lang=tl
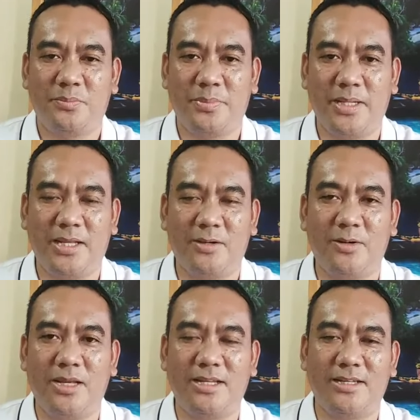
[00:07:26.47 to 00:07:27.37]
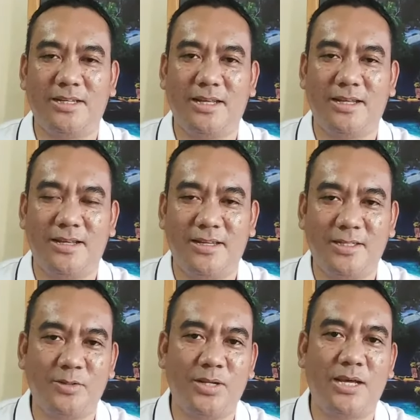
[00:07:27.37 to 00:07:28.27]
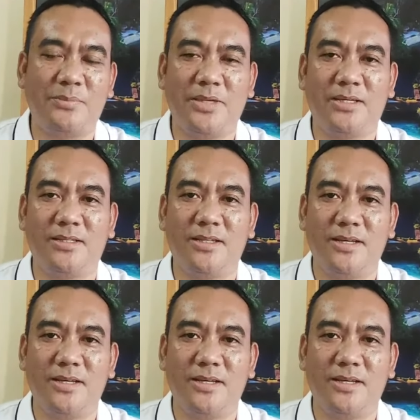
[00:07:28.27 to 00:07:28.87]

pelikula ni na Lito Lapid,